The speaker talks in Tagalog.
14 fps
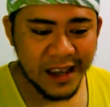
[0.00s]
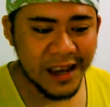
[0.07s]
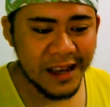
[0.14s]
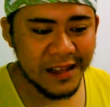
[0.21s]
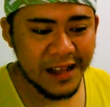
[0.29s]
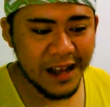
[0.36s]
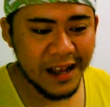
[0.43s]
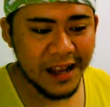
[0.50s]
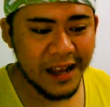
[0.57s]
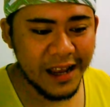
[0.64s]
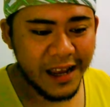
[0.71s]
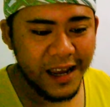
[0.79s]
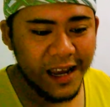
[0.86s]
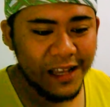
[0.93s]
And
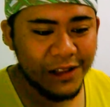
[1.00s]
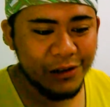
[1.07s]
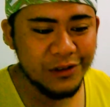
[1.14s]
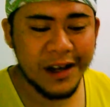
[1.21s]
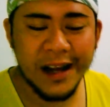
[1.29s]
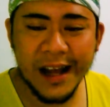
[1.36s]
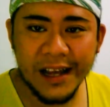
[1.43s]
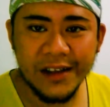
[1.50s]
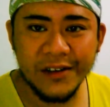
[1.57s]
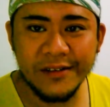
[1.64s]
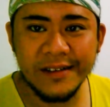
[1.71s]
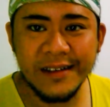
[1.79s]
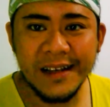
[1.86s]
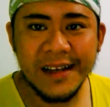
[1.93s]
uh, eto na nga
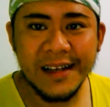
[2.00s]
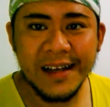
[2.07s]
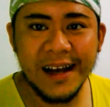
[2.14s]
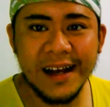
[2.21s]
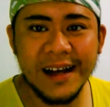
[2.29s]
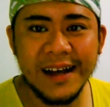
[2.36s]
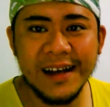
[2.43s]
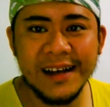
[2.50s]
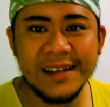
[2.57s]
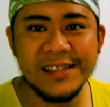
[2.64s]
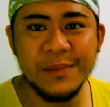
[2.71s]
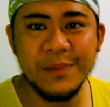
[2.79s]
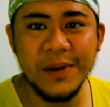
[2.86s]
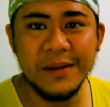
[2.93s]
yun, uh,
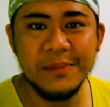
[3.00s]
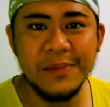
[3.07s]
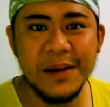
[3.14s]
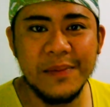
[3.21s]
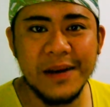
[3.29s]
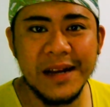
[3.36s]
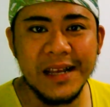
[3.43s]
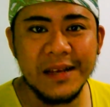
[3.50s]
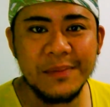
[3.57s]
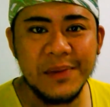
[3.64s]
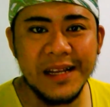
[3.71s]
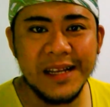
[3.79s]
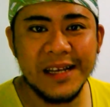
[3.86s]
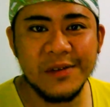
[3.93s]
sa pagbabalik
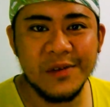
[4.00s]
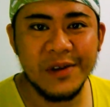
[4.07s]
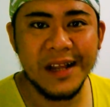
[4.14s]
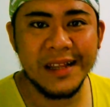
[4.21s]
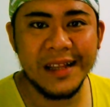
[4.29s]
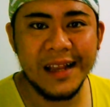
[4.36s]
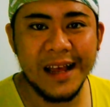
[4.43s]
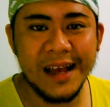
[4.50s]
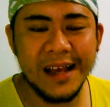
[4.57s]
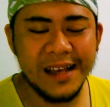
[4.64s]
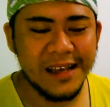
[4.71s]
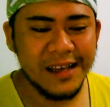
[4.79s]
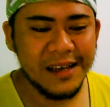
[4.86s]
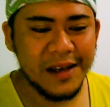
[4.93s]
pelikula nila,
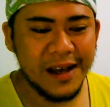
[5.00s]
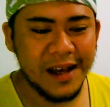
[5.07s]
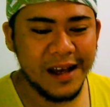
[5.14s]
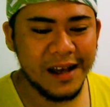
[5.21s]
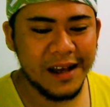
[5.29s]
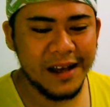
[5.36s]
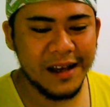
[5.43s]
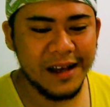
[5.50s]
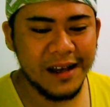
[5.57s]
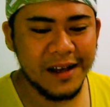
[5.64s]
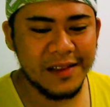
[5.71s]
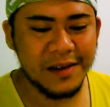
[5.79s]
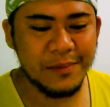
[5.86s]
uh,